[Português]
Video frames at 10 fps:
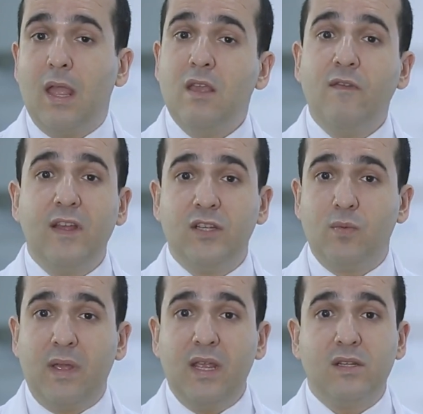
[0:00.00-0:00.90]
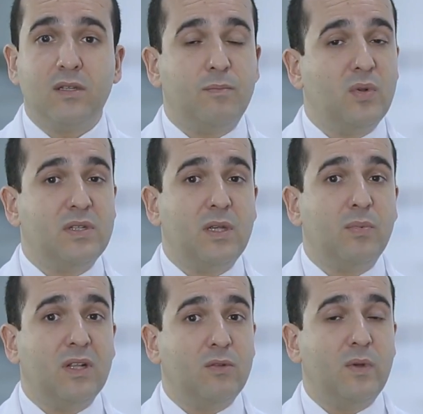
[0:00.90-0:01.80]
Infelizmente, por
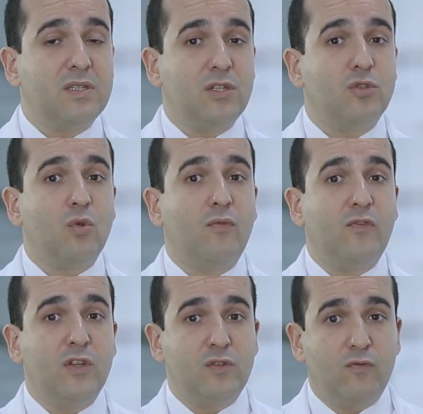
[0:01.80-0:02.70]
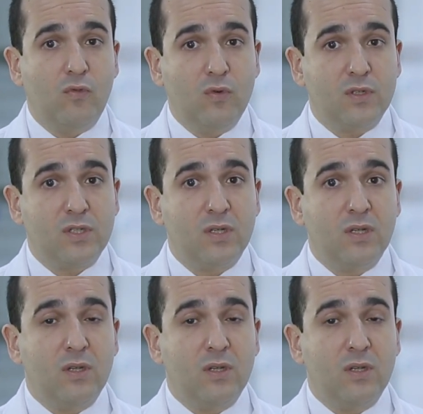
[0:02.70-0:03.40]
exemplo, na doença de estrofia de Fuchs